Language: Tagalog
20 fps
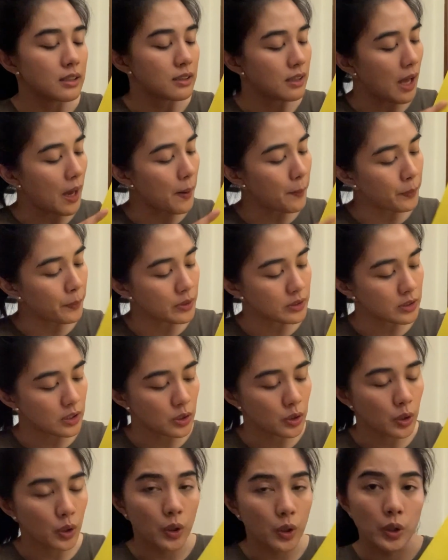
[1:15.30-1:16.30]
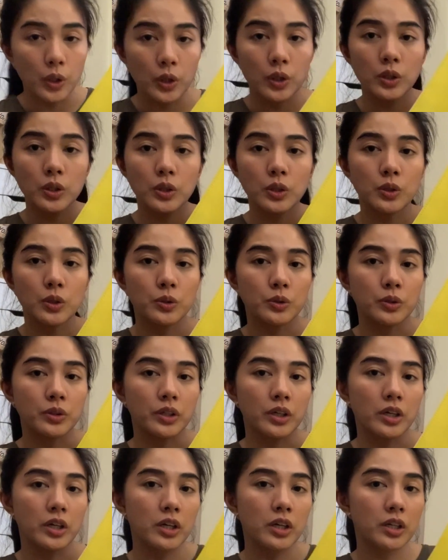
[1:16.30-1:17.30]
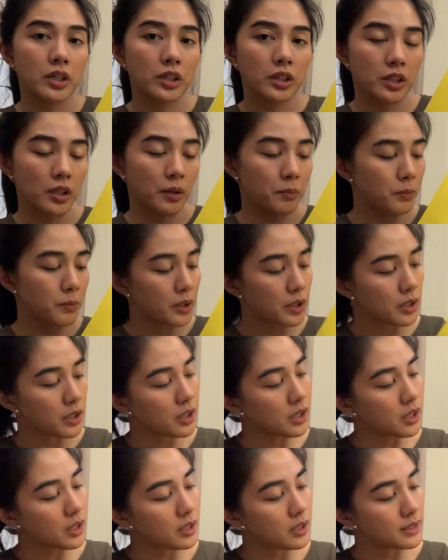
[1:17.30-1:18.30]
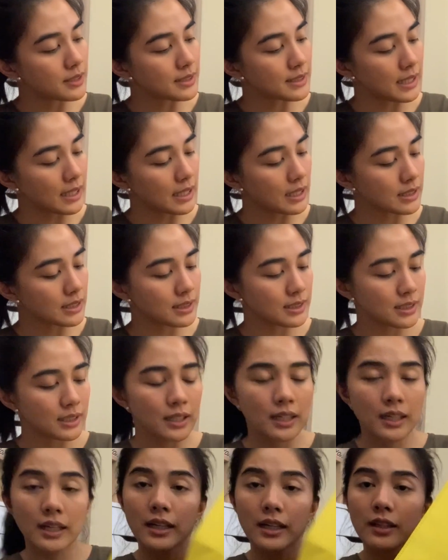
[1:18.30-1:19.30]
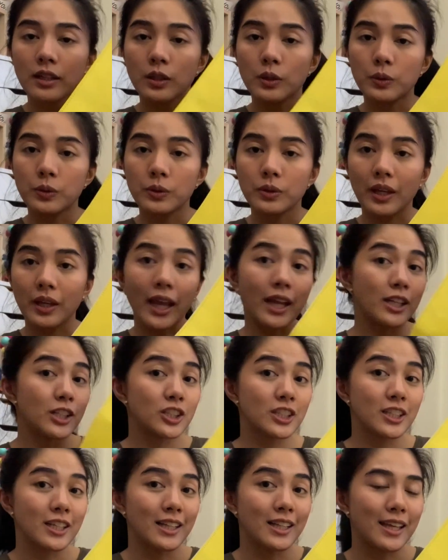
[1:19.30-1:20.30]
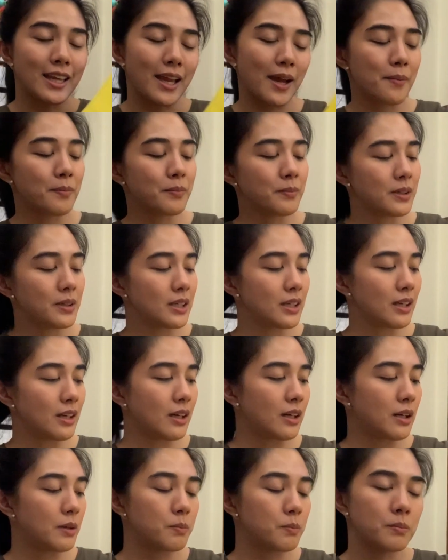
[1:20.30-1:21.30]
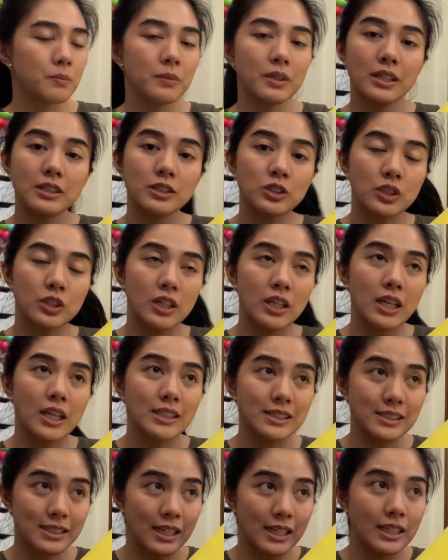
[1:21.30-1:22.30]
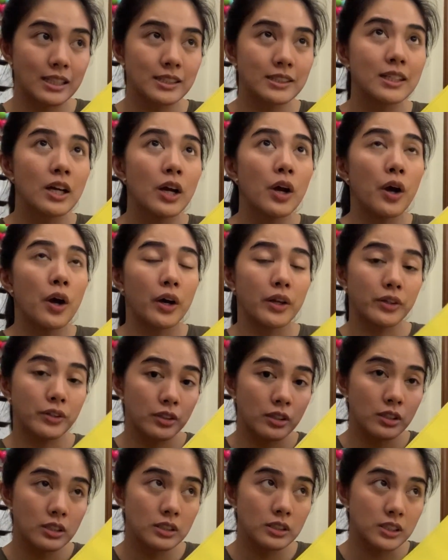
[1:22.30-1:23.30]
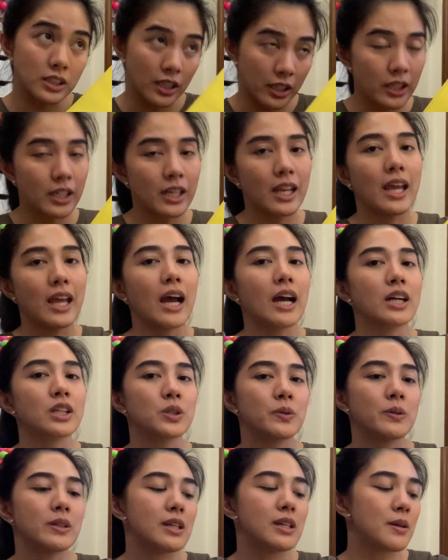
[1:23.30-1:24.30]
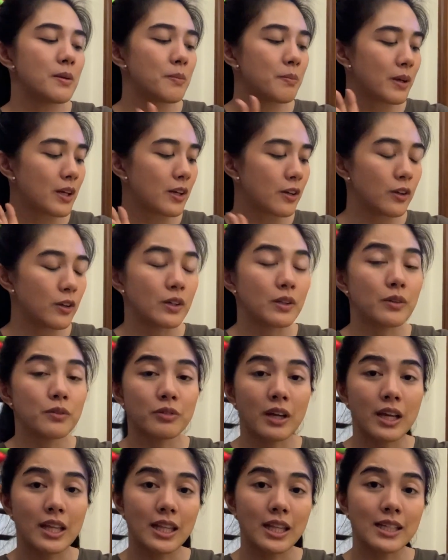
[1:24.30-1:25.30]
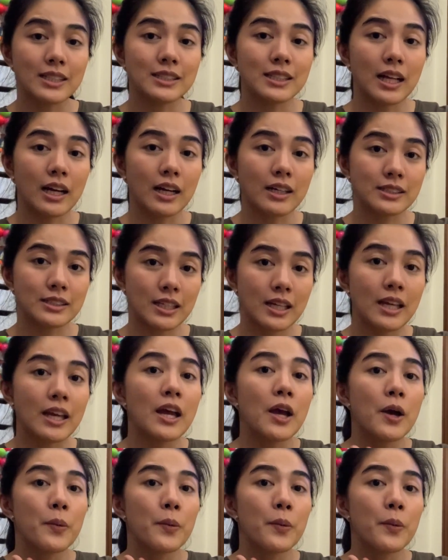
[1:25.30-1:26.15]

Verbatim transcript: Tapos ito yung number 6 yung age ni Liam. Um, he's turning 6 on Saturday actually. Pero yon Fridays lang kasi